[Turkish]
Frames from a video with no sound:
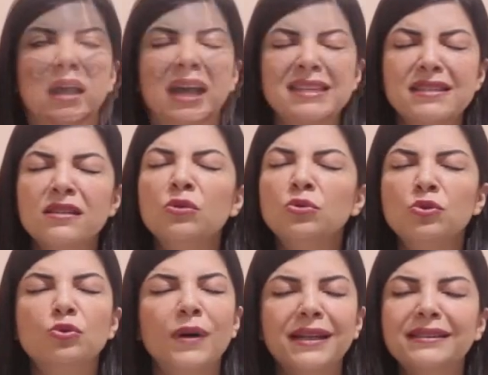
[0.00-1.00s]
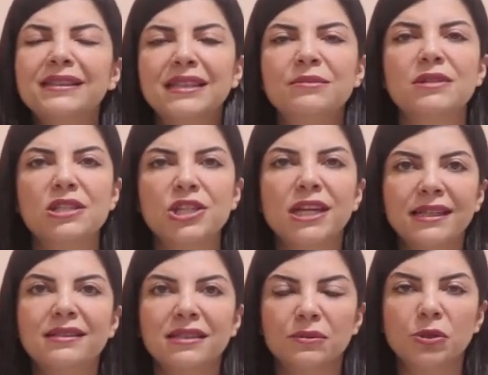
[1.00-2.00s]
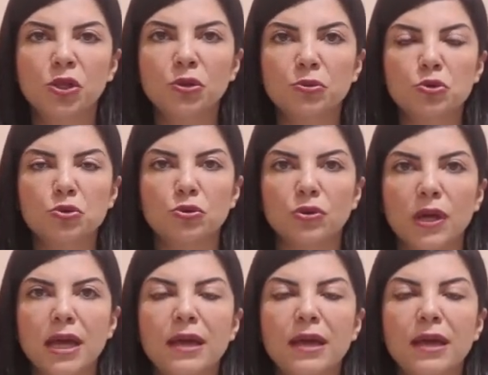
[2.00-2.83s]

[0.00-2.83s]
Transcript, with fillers: Aslında unutmak dediğimiz şey nedir biliyor musun?